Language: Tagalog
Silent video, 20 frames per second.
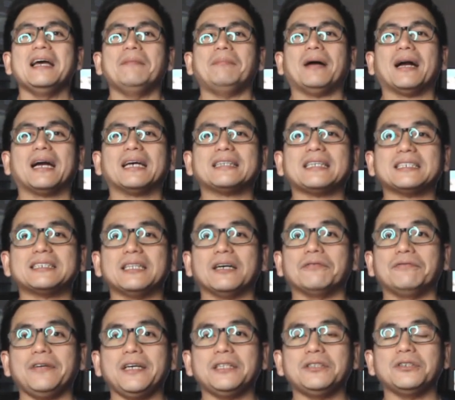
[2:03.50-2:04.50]
Pagkatas
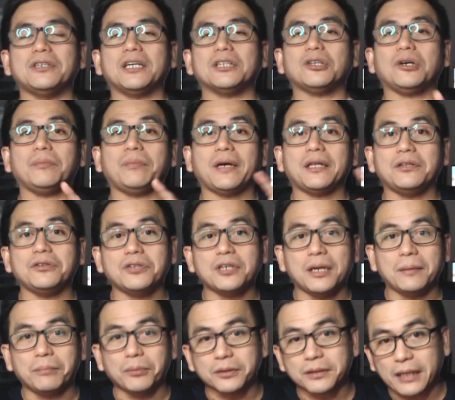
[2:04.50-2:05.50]
ng video na to, pwede nyo
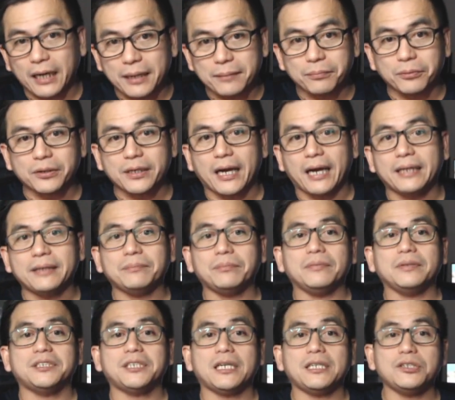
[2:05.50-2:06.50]
nang puntahan po
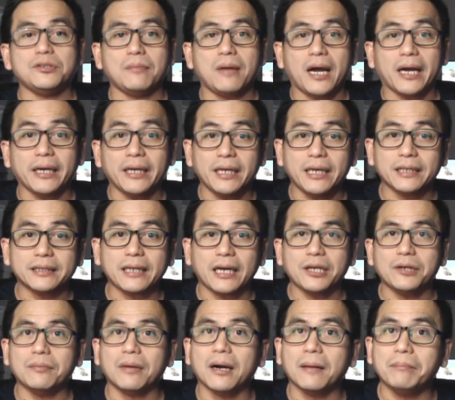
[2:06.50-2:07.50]
yan. Diyan nyo makikita
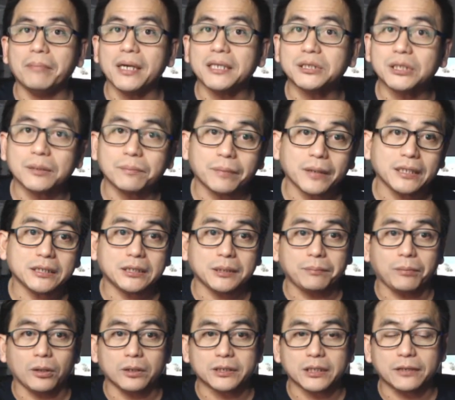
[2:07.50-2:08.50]
yung mga basic
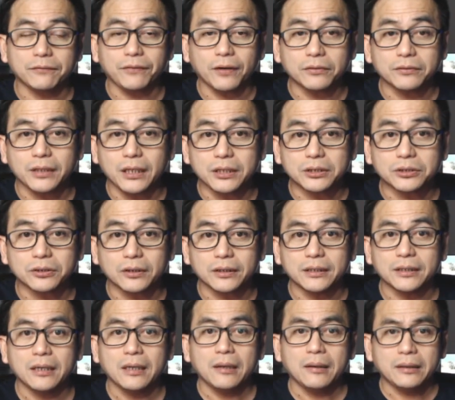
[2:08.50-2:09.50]
principles and foundation
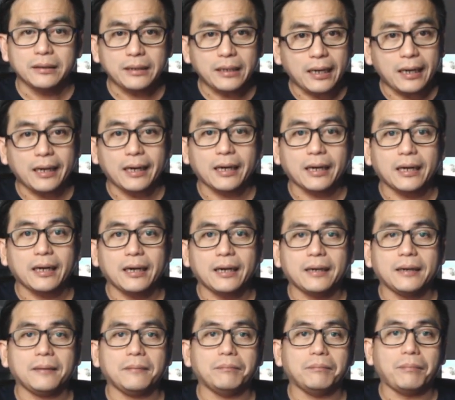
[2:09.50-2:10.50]

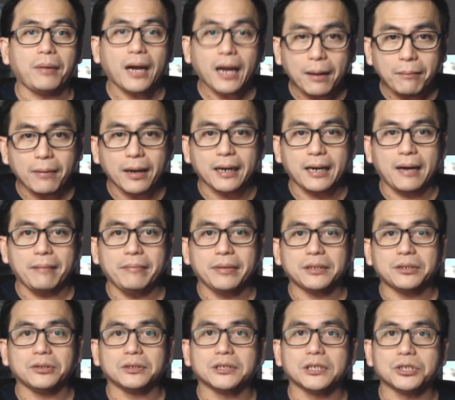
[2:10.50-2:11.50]
na baka magamit
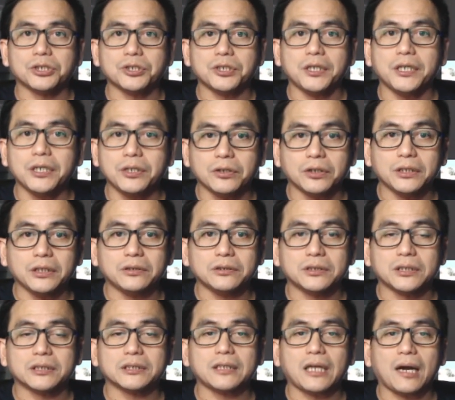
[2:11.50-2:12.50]
nyo sa journey nyo dito
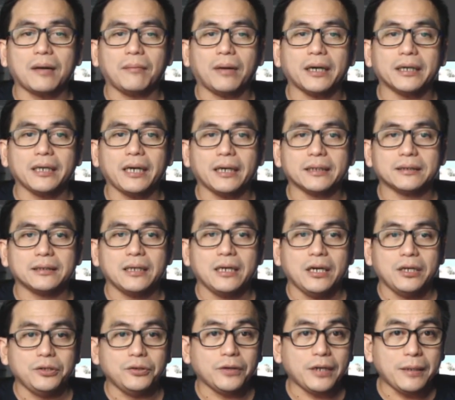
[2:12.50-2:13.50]
sa stock market.
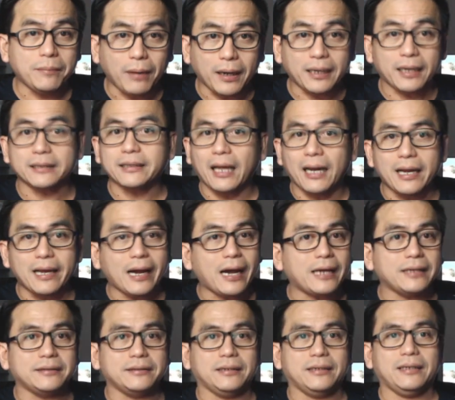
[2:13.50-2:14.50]
Yung iba
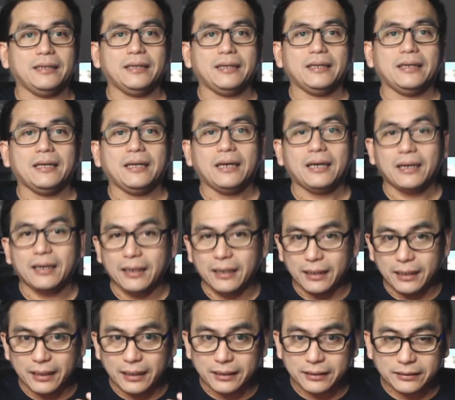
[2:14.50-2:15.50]
nadalian,
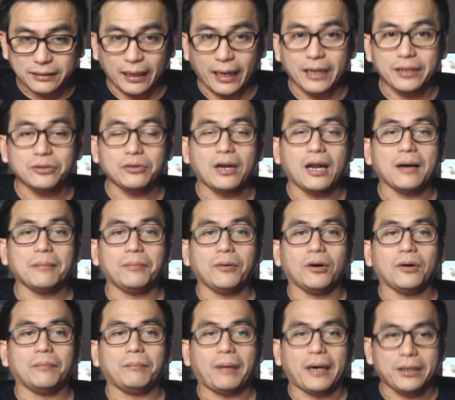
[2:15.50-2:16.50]
Uh, try nyo lang
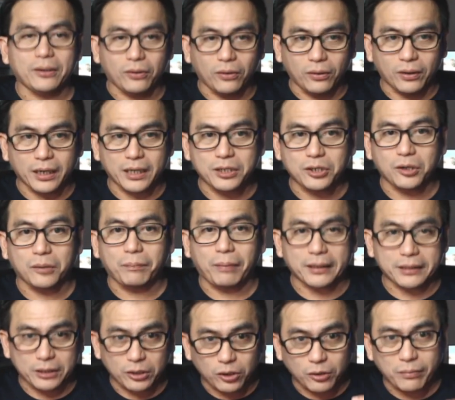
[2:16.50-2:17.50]
po. Panoorin nyo.
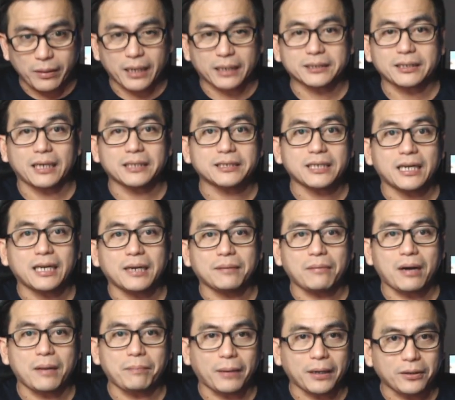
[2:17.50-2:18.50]
Pati commercial sana
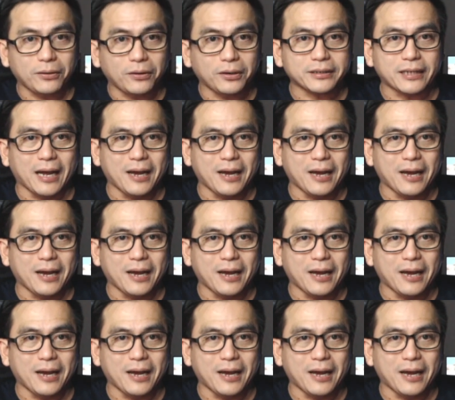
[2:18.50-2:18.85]
mapanood